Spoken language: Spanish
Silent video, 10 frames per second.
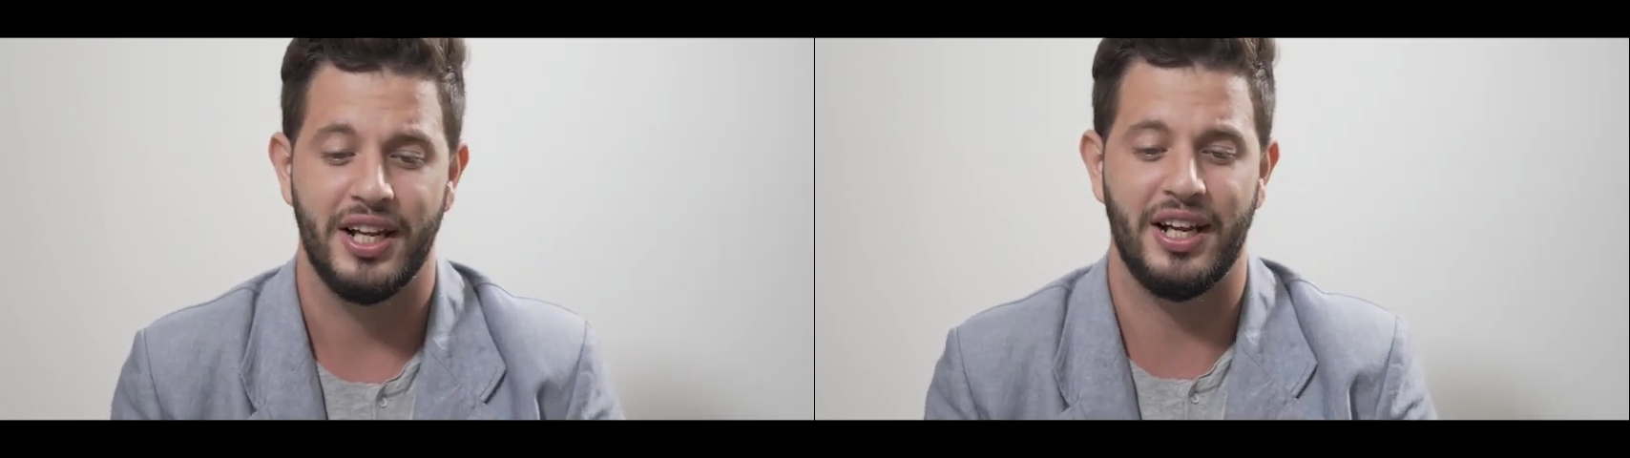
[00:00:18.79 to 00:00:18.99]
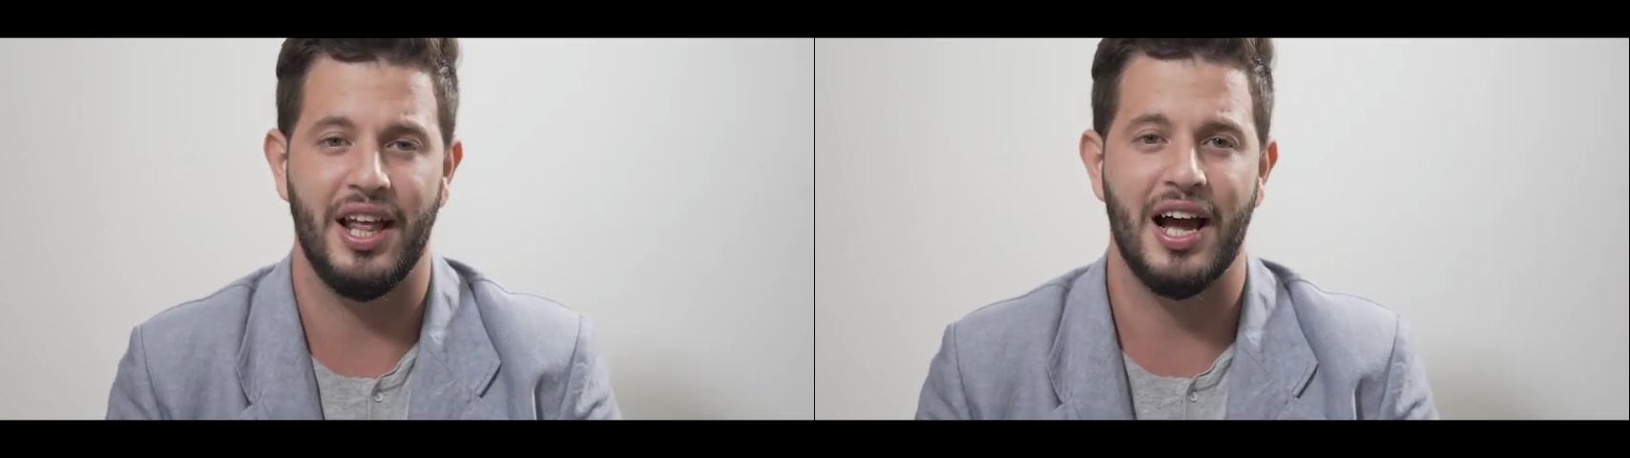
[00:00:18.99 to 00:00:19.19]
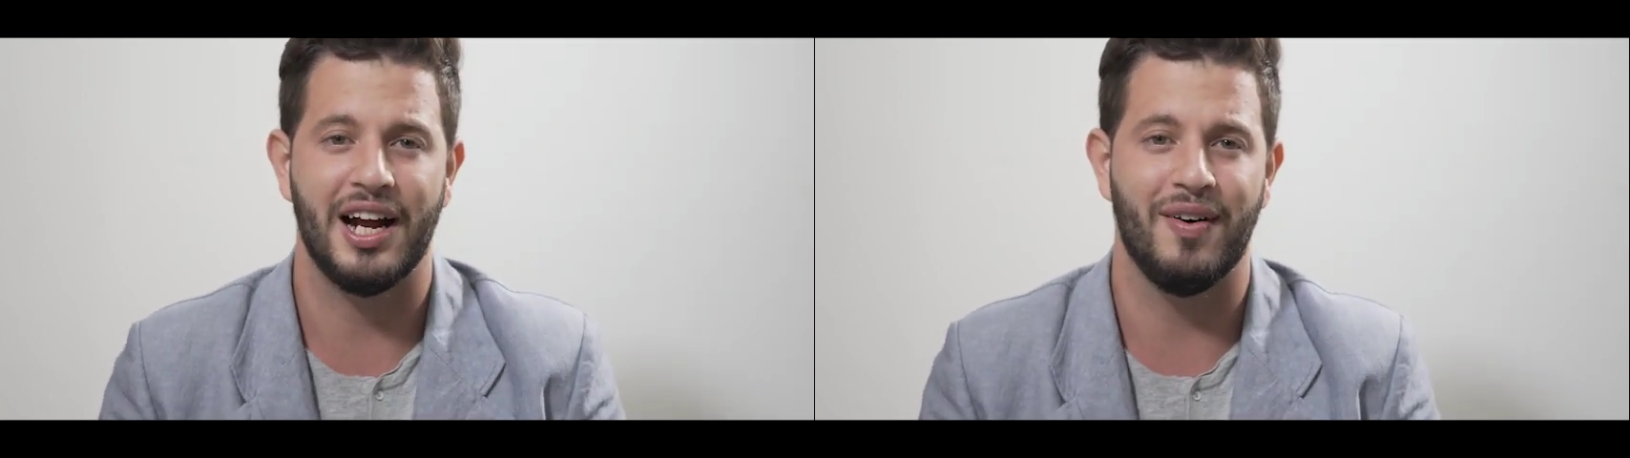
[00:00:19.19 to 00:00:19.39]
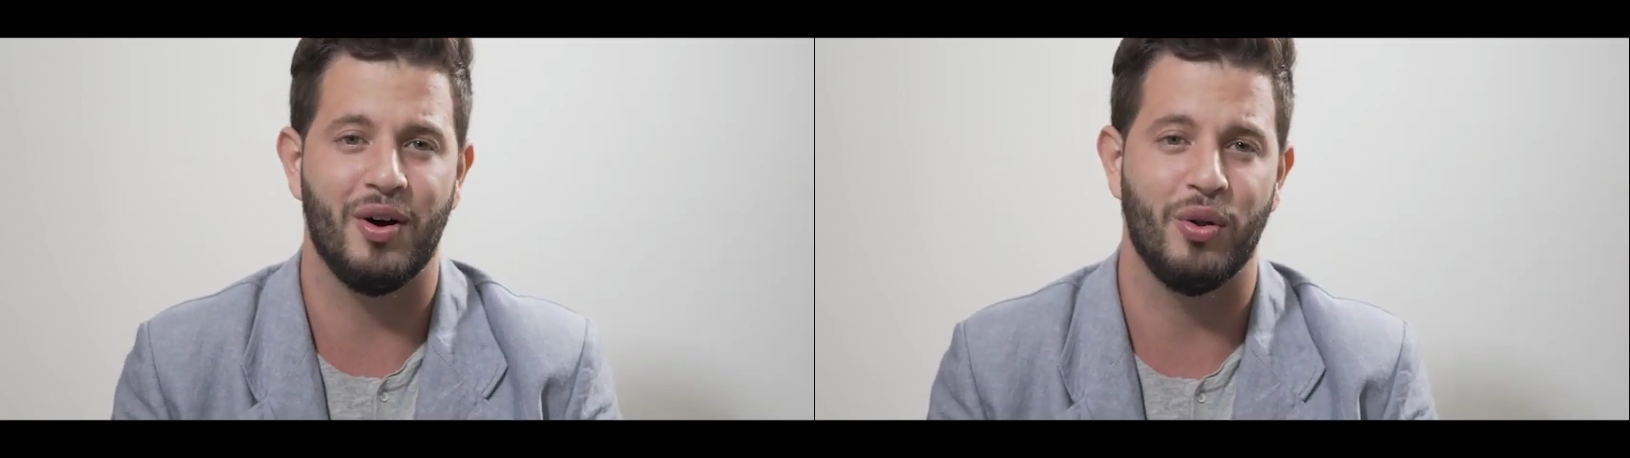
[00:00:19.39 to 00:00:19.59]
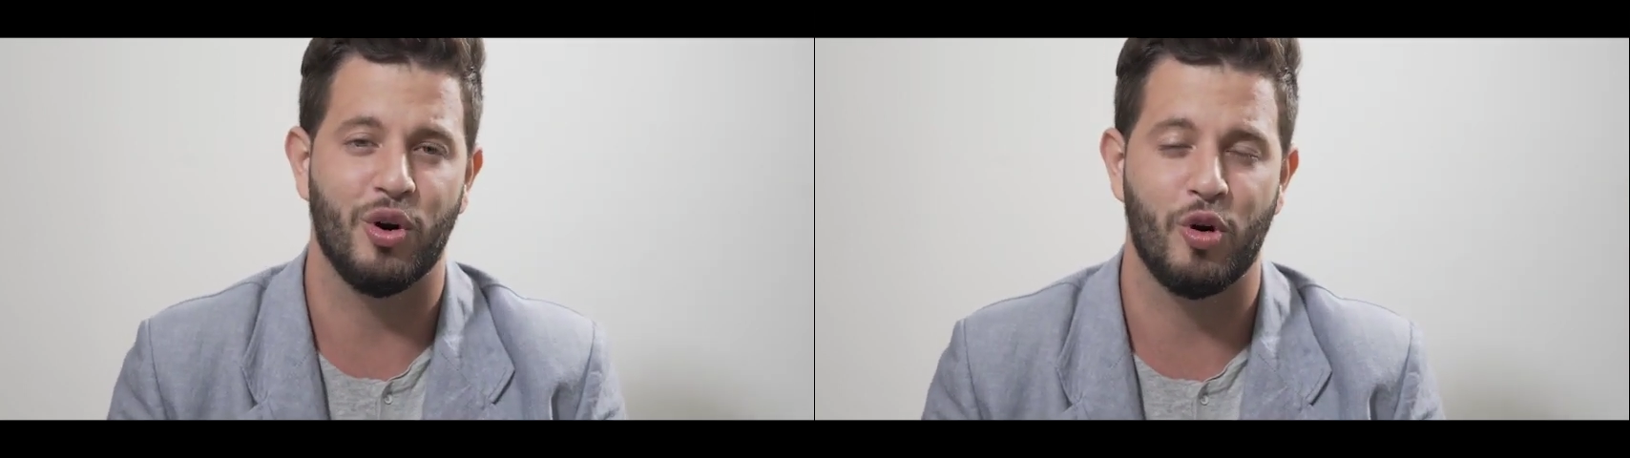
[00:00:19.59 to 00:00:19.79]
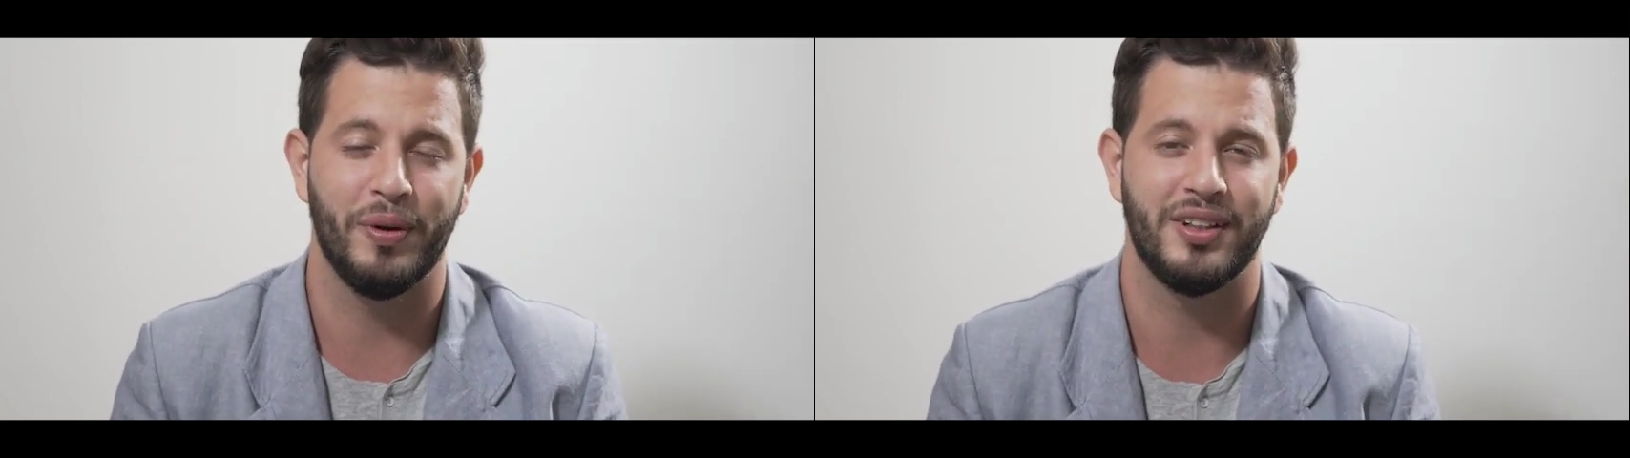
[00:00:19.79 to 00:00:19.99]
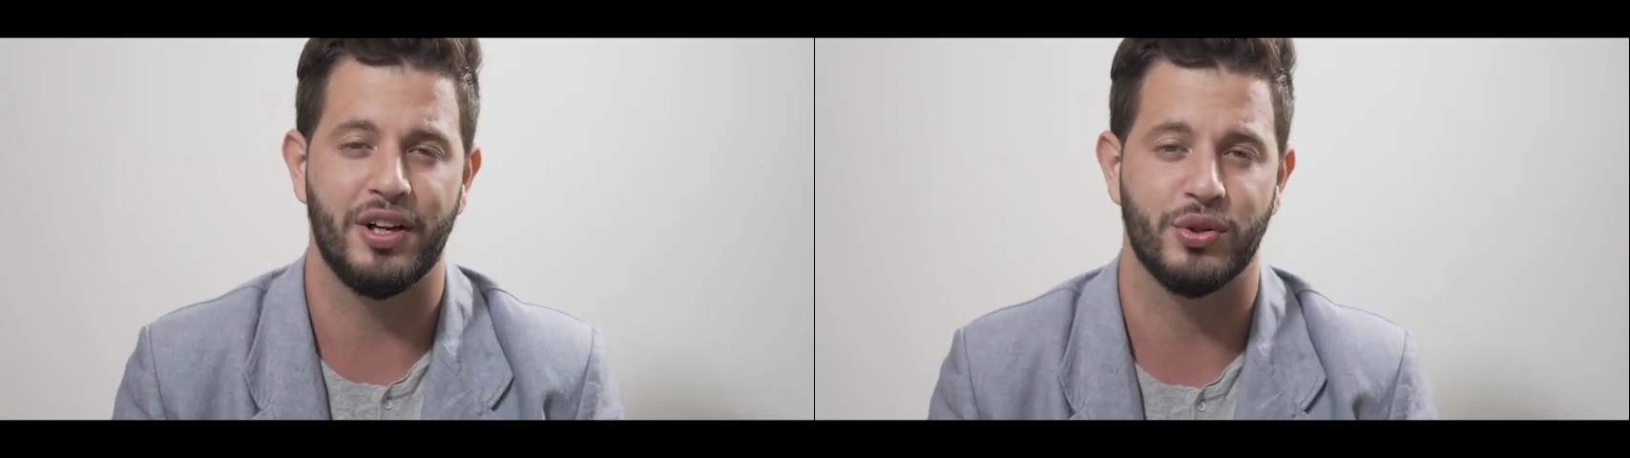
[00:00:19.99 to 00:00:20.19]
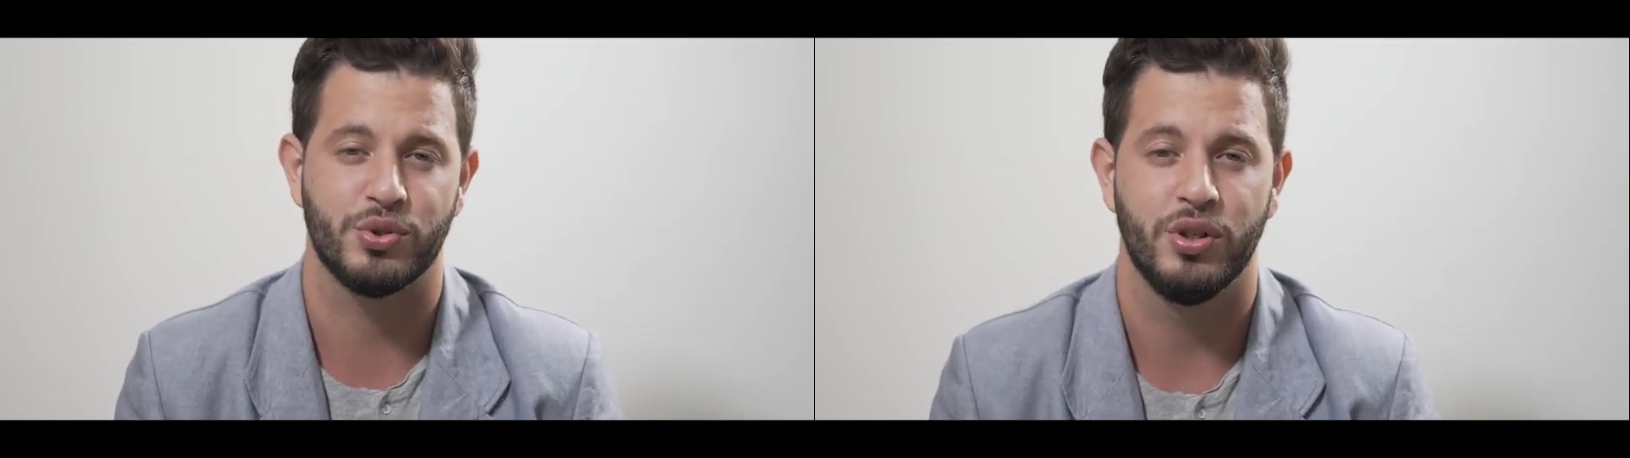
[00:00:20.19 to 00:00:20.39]
y que dejes acá abajo de los
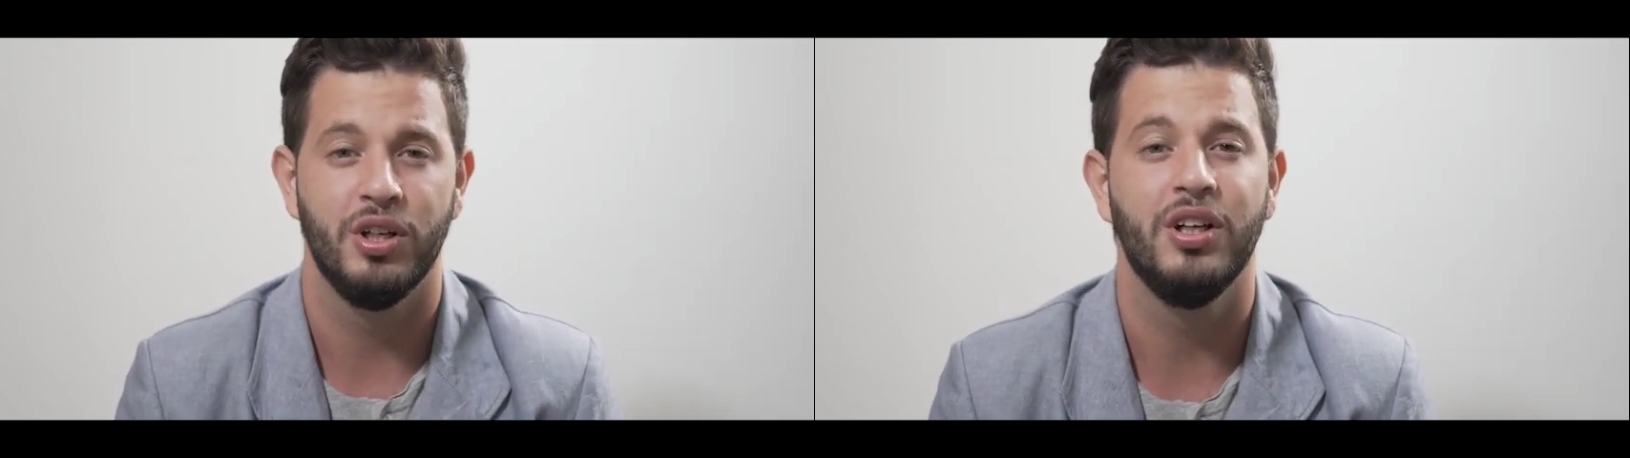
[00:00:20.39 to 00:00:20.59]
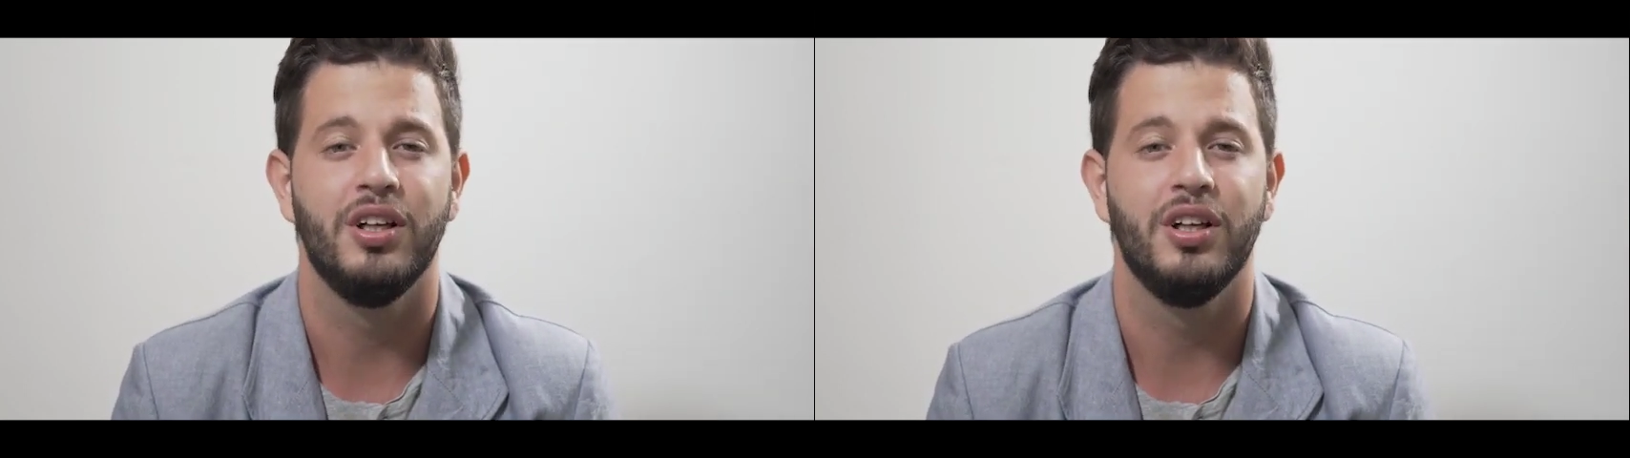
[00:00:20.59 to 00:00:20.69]
comentarios